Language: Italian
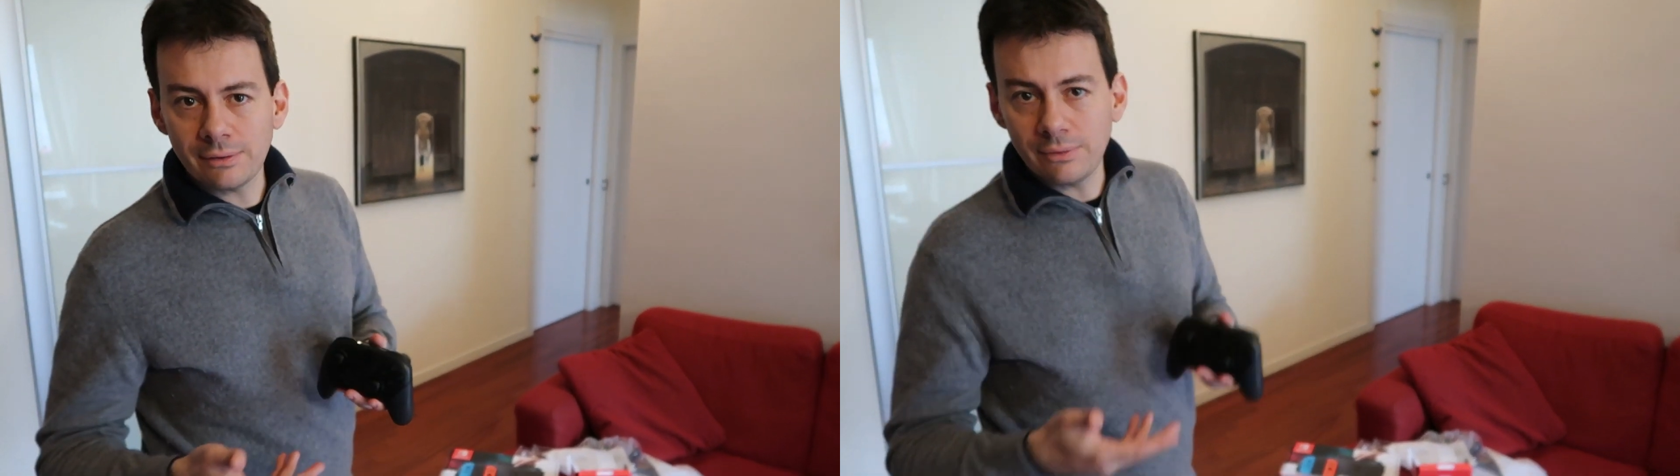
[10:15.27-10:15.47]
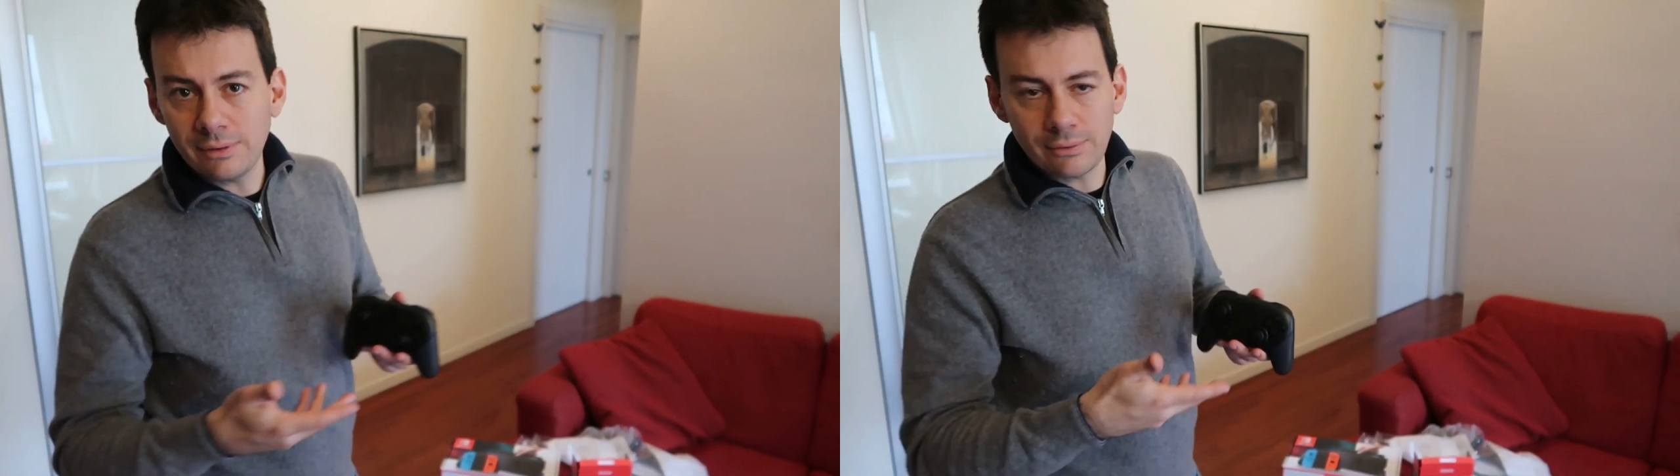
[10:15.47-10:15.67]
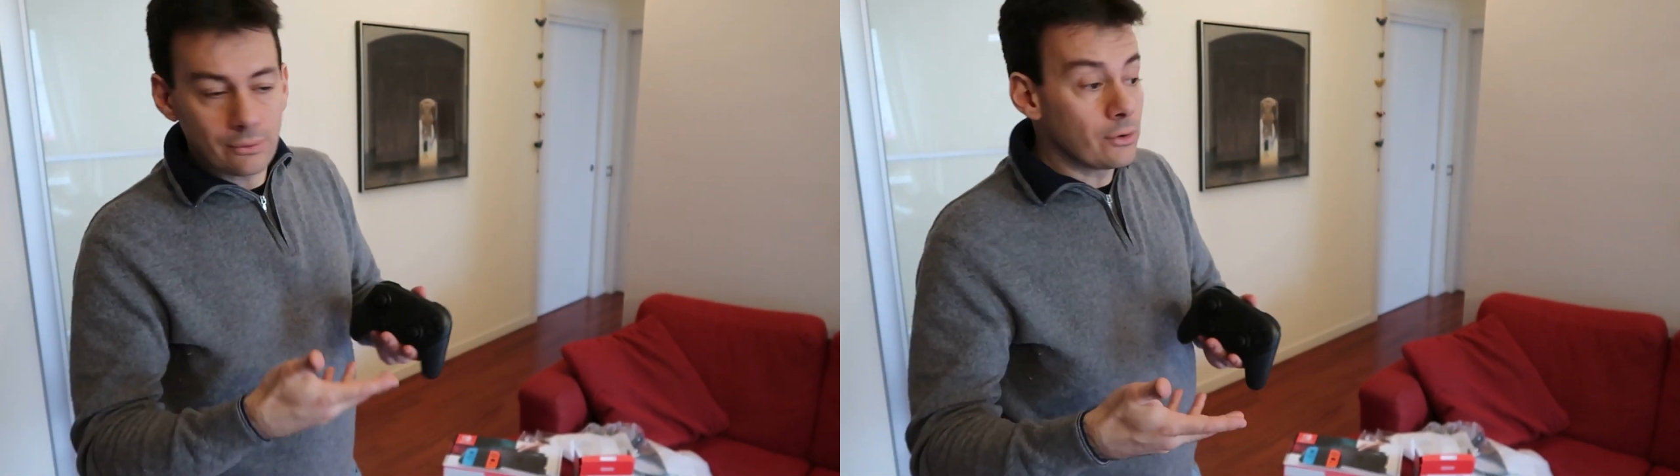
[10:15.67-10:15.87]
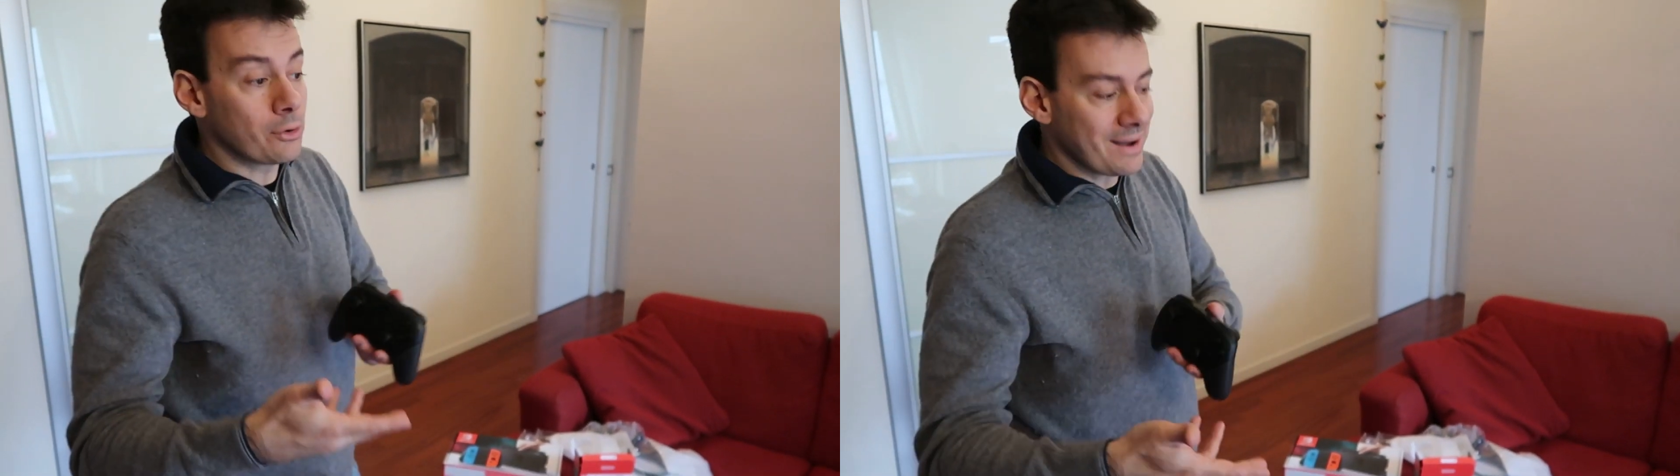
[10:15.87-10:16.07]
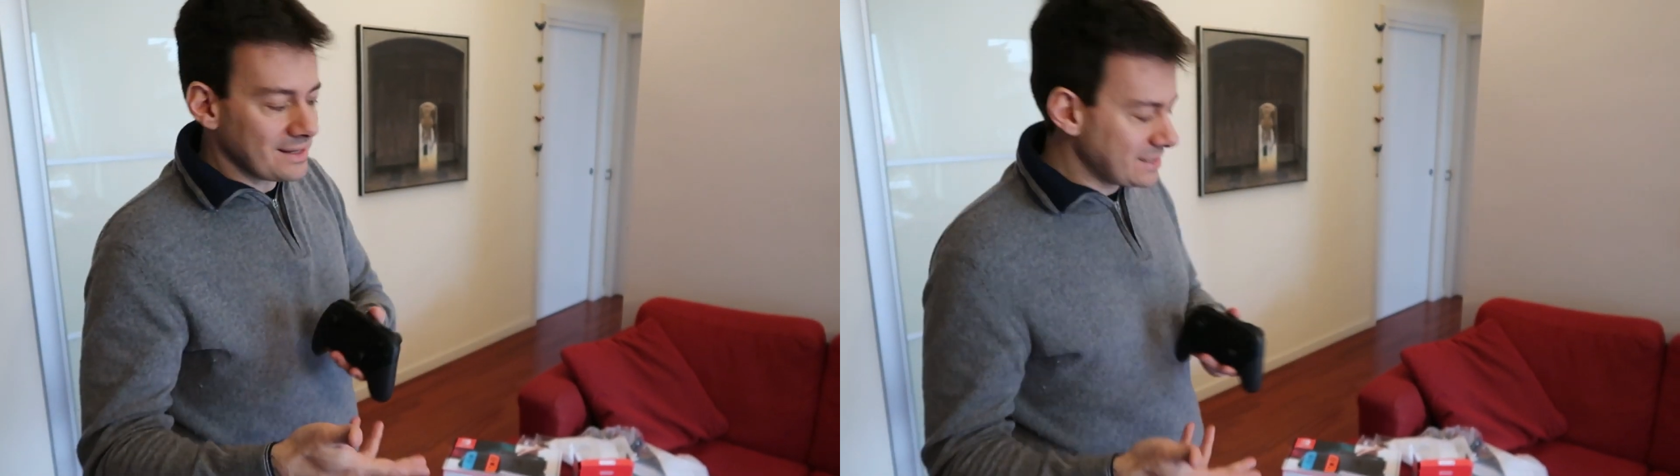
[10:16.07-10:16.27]
quello cui
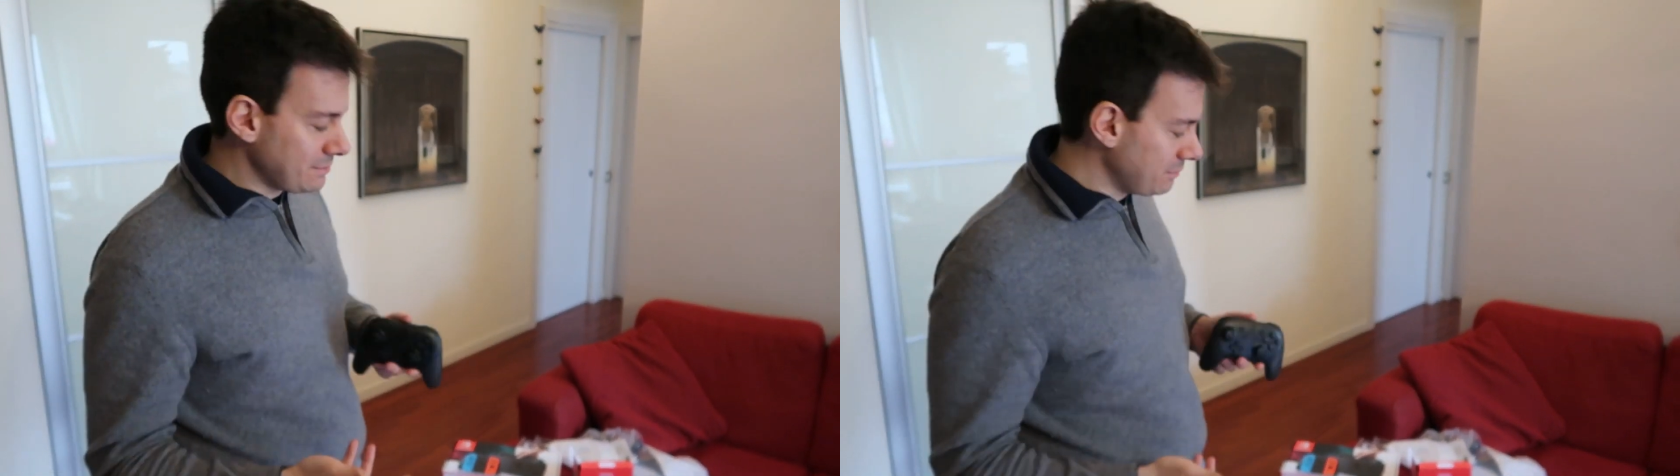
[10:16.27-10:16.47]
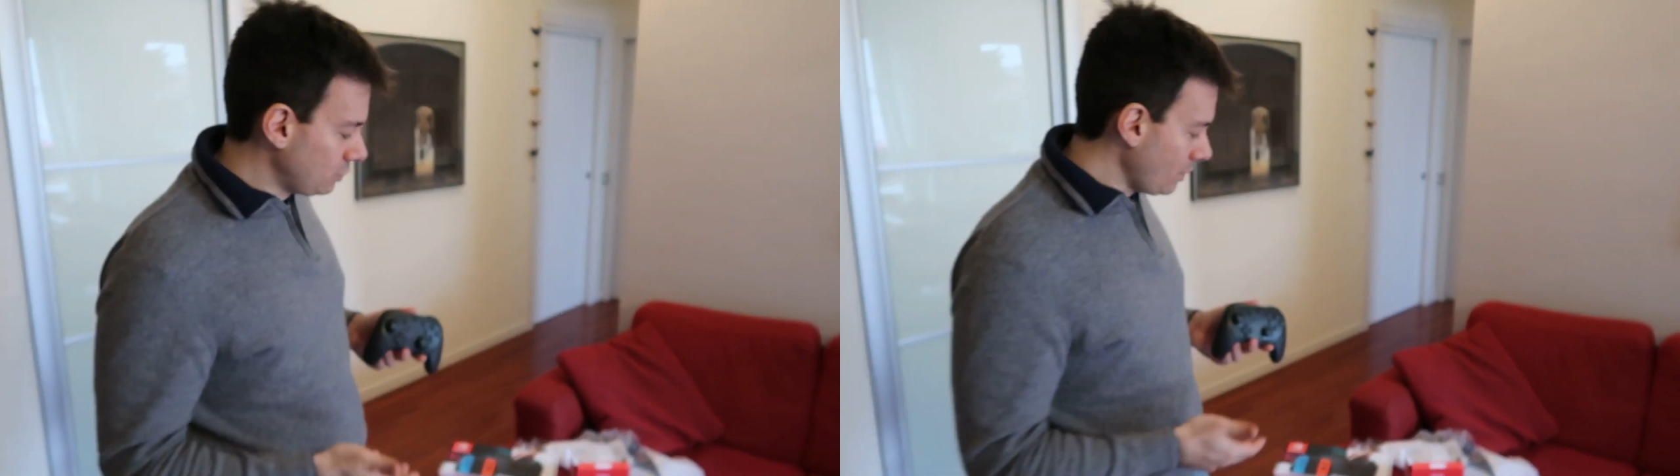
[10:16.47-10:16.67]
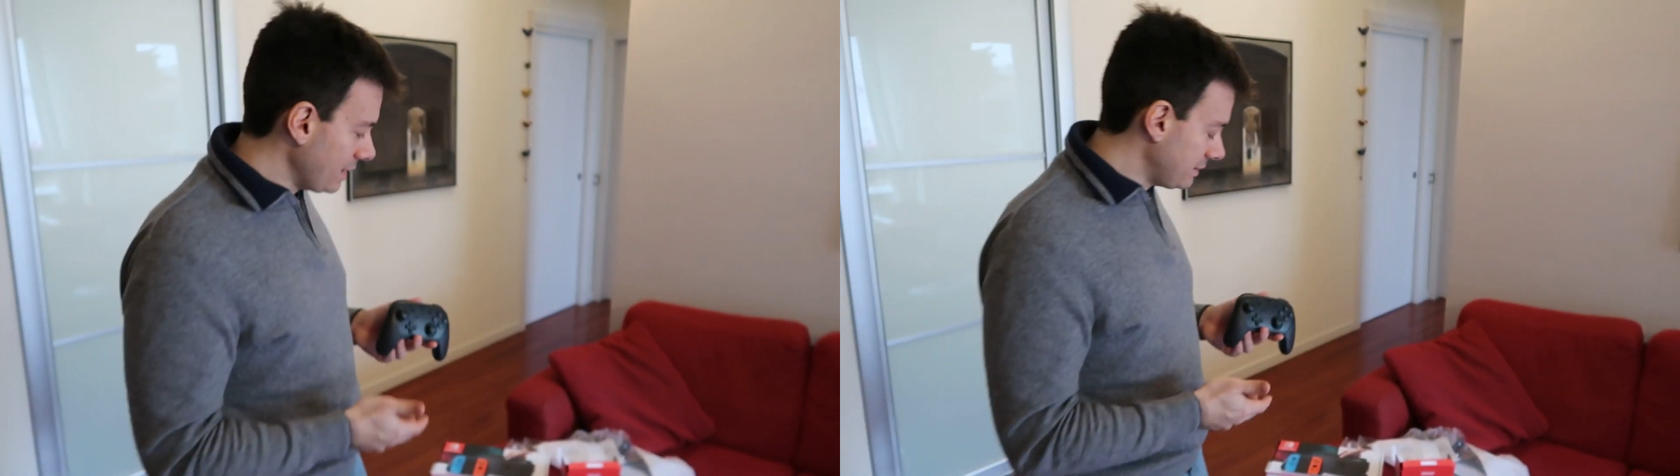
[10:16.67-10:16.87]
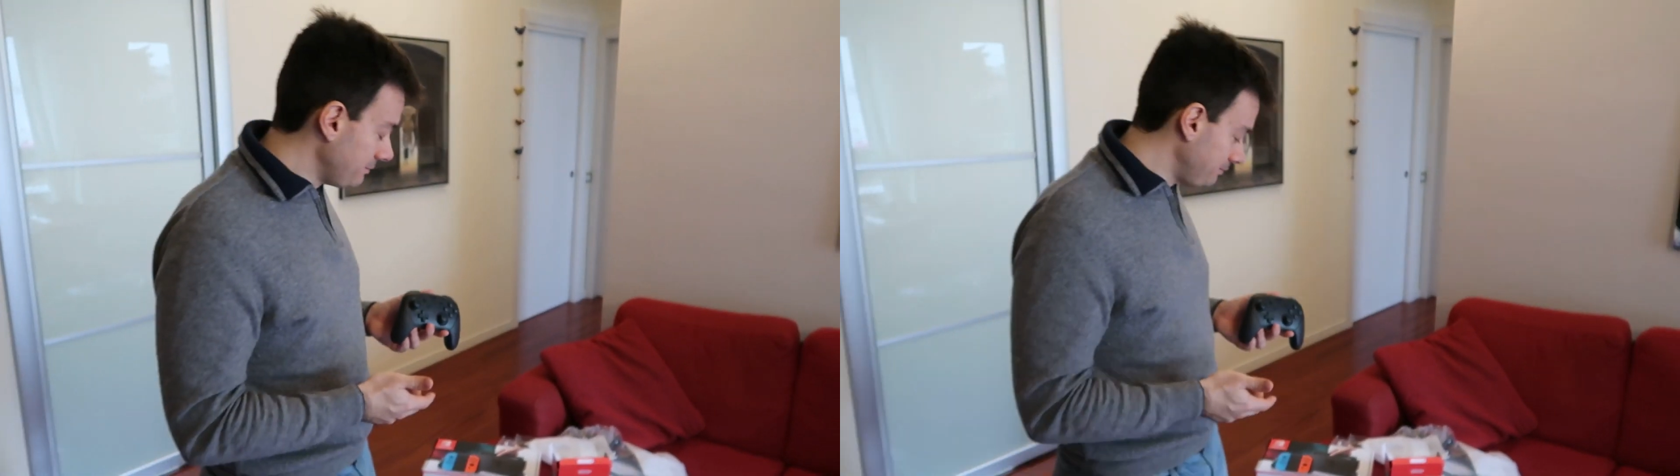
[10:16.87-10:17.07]
ormai siamo abituati.